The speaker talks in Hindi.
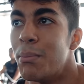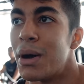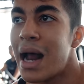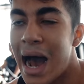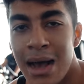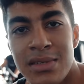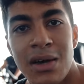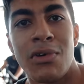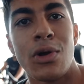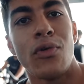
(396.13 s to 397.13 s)
बट आई एम
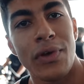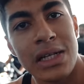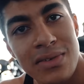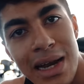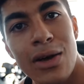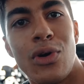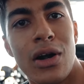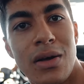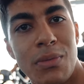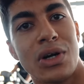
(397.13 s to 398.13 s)
समन हु फील्स वेरी
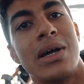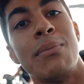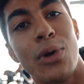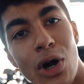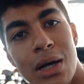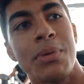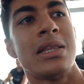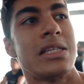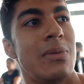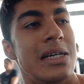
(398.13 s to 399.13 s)
कोल्ड बिकॉज आई एम ब्रॉट अप
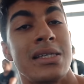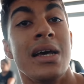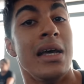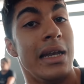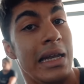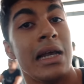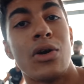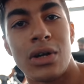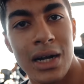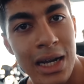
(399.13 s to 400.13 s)
इन दिस प्लेस नील
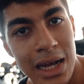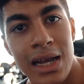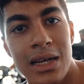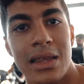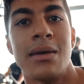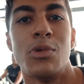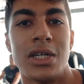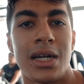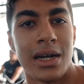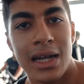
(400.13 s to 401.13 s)
को ठंडी नहीं लगती
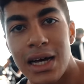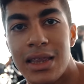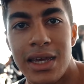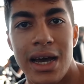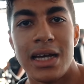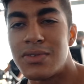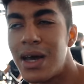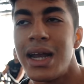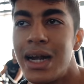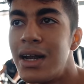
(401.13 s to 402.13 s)
मुझे ठंडी लगती है इट्स
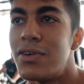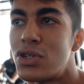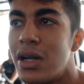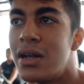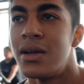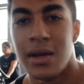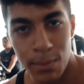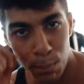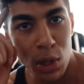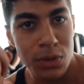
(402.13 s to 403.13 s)
वेरी इंडिविजुअल
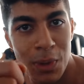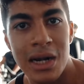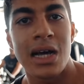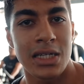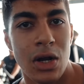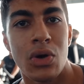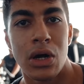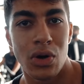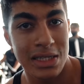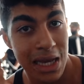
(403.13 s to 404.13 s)
बुक्स पढ़ना चालू
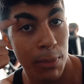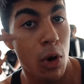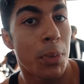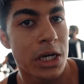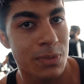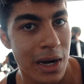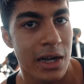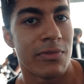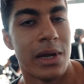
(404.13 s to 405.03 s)
करो इससे आपको पर्सपेक्टिव